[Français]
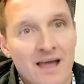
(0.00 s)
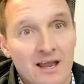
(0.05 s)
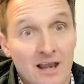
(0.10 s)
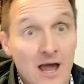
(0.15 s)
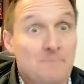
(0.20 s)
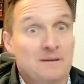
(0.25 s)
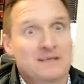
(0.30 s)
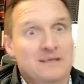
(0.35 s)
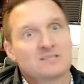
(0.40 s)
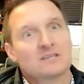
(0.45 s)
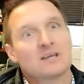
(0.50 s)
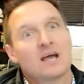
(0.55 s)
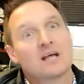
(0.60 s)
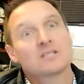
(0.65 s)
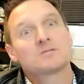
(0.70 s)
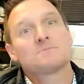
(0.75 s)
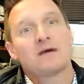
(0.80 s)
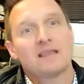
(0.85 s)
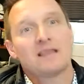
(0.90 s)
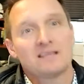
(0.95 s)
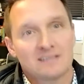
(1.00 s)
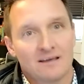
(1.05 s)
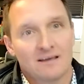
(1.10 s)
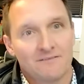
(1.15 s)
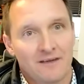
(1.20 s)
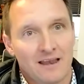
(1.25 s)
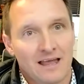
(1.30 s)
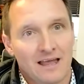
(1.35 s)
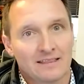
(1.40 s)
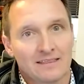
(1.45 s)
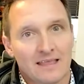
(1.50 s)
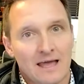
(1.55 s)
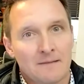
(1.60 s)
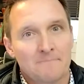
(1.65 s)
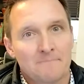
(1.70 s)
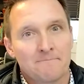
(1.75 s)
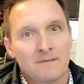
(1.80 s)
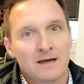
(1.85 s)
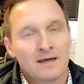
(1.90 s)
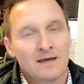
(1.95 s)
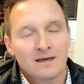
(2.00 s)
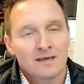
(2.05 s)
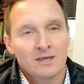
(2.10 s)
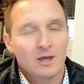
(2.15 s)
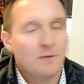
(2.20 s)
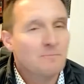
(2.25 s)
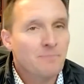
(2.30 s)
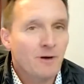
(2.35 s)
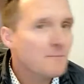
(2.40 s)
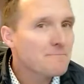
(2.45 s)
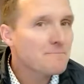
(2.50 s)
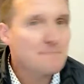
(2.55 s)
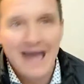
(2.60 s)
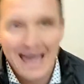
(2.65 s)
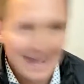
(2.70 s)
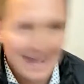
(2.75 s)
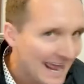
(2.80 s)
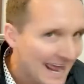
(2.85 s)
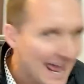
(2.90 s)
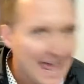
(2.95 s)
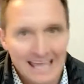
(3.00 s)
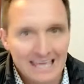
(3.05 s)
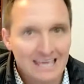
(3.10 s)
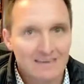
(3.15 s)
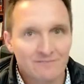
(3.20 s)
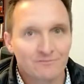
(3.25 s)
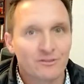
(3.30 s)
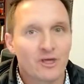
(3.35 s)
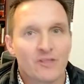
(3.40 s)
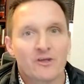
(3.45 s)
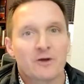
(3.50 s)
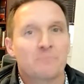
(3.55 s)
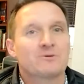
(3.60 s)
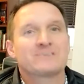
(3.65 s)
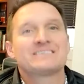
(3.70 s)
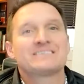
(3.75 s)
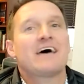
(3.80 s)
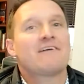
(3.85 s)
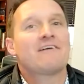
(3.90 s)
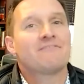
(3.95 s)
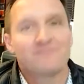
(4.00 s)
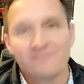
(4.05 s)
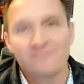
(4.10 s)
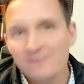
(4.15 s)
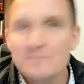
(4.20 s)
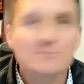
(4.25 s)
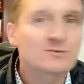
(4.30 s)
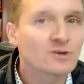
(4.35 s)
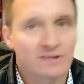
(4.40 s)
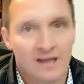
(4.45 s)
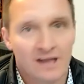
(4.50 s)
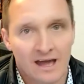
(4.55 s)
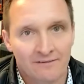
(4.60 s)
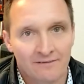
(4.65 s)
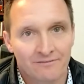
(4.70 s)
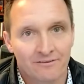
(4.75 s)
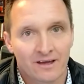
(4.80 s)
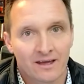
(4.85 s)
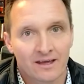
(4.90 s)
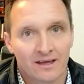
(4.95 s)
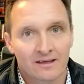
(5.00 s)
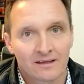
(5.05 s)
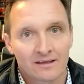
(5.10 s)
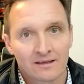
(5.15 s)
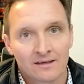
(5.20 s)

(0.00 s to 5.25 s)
Là, après ça, quand tu mets les enfants là-dedans, il n'y a pas un parent qui ne vous donnera pas sa vie pour son enfant.